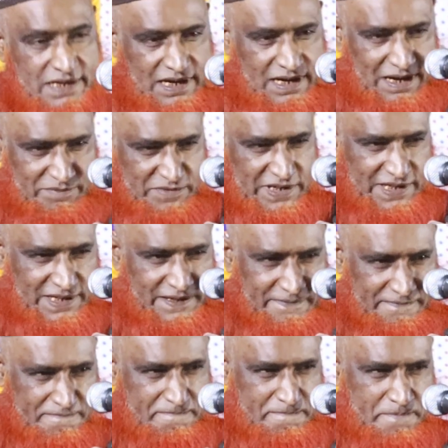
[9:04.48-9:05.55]
এর নাম কি
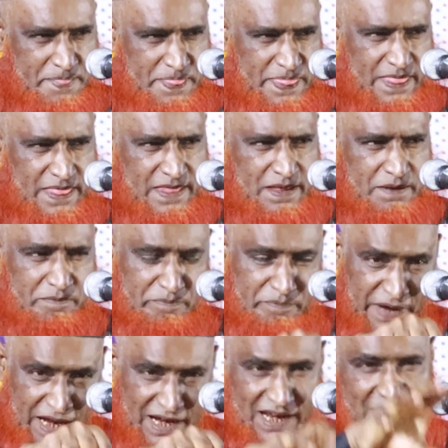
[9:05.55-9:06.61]

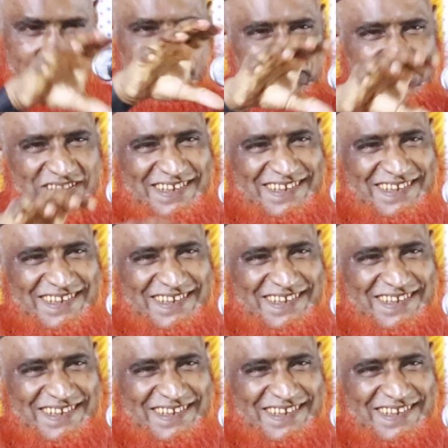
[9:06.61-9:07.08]
বেলনাস